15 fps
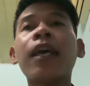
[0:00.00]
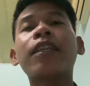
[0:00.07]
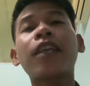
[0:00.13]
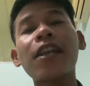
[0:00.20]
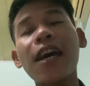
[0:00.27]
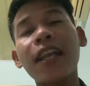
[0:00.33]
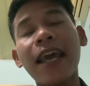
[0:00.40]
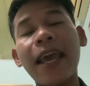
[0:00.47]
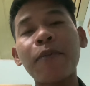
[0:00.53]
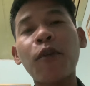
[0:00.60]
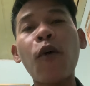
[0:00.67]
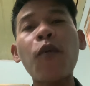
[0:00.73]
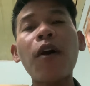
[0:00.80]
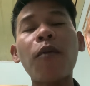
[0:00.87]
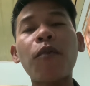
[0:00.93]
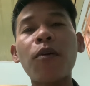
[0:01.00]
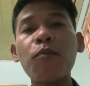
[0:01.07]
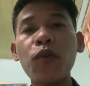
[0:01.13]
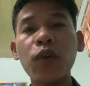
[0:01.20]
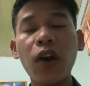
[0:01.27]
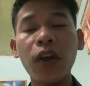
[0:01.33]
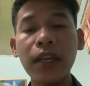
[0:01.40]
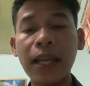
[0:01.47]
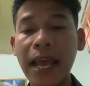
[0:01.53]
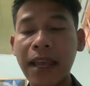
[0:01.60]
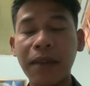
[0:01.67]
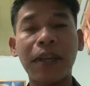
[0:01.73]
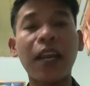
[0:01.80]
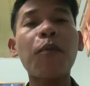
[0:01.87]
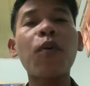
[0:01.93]
cho nên là em cũng không có muốn nói ở
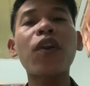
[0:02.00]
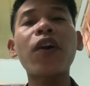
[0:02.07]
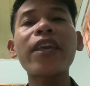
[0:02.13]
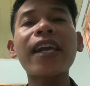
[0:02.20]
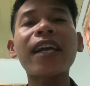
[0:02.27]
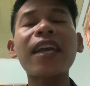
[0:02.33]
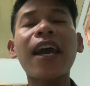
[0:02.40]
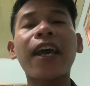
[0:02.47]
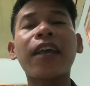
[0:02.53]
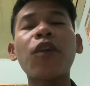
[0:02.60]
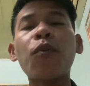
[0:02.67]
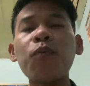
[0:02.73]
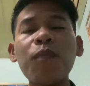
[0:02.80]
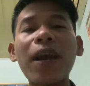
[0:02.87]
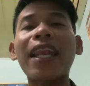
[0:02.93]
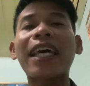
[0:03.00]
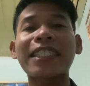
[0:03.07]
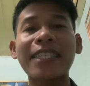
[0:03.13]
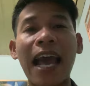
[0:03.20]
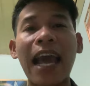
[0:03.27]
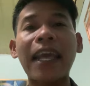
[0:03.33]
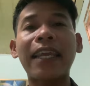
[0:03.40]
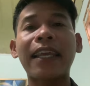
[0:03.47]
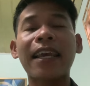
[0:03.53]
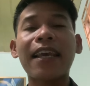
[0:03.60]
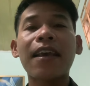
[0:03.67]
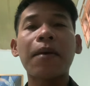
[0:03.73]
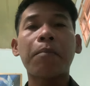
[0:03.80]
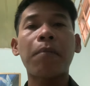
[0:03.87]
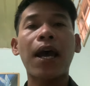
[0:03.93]
đây mình không có nói vấn đề đúng hay là sai
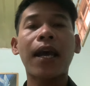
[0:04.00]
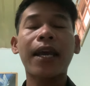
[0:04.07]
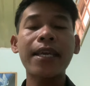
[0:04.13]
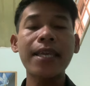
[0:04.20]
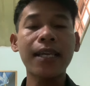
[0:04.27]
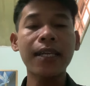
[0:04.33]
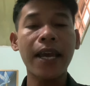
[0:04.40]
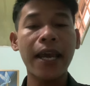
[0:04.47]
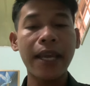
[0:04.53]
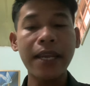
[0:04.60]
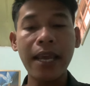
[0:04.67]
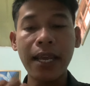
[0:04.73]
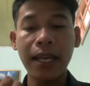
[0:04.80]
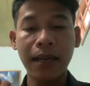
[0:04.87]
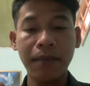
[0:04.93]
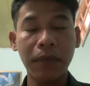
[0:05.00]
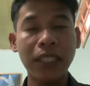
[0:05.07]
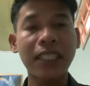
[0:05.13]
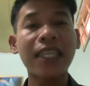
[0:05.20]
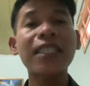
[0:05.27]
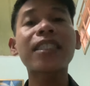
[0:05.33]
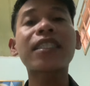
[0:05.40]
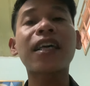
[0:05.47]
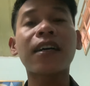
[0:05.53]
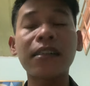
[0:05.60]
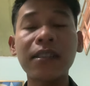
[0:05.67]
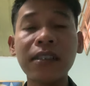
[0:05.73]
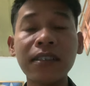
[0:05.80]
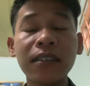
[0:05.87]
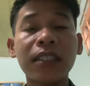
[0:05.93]
mà cái vấn đề ở đây là mình sẽ
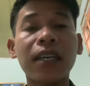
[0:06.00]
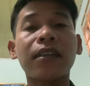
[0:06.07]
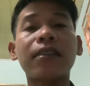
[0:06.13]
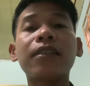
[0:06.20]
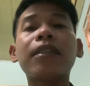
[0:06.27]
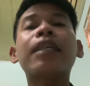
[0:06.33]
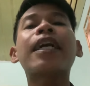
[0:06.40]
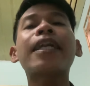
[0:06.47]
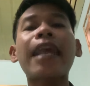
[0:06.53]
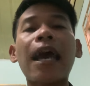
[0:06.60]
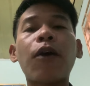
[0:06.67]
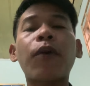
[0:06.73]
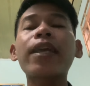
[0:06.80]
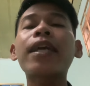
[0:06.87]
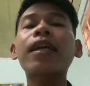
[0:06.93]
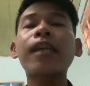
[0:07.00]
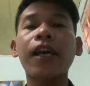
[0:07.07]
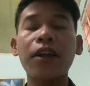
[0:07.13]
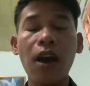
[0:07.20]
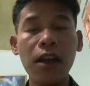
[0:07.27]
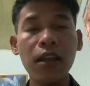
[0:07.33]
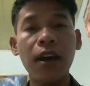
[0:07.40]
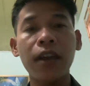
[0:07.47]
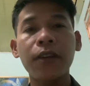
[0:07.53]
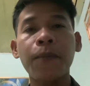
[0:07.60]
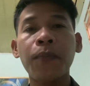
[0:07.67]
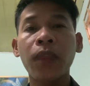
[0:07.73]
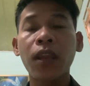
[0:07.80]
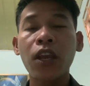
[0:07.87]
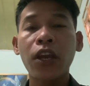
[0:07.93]
xử sự như thế nào cái vấn đề đó thôi
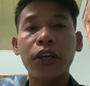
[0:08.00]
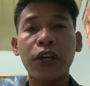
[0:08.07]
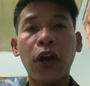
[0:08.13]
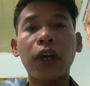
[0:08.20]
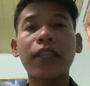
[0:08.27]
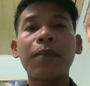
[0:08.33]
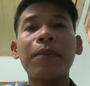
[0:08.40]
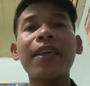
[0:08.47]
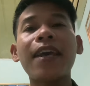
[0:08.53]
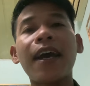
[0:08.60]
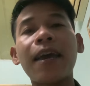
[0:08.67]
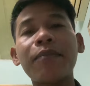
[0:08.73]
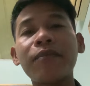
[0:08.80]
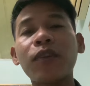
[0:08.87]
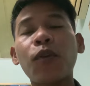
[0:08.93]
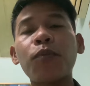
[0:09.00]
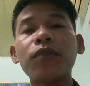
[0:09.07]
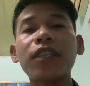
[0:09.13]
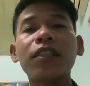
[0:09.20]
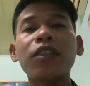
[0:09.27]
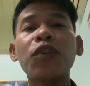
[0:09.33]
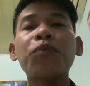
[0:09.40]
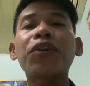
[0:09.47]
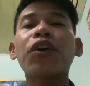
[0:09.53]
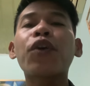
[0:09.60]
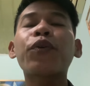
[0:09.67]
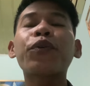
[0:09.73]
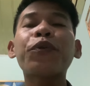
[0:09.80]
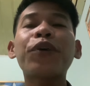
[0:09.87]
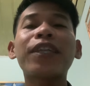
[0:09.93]
rồi thì bây giờ em cũng xin chúc cho
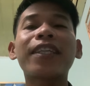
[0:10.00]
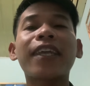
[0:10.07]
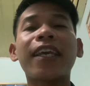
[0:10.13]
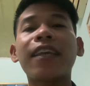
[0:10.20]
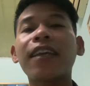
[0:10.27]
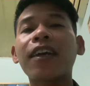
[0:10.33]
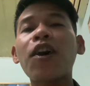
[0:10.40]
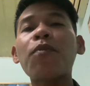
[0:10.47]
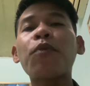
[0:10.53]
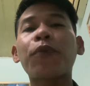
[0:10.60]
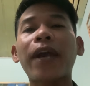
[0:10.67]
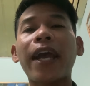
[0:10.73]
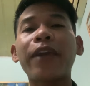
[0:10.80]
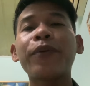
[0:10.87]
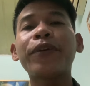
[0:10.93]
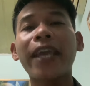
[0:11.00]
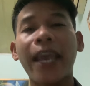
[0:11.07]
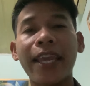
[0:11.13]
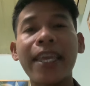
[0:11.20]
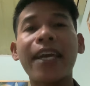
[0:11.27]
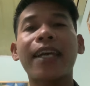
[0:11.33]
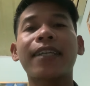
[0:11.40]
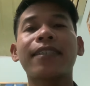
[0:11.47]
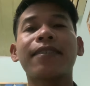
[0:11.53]
cô chú anh chị có một ngày vui vẻ nha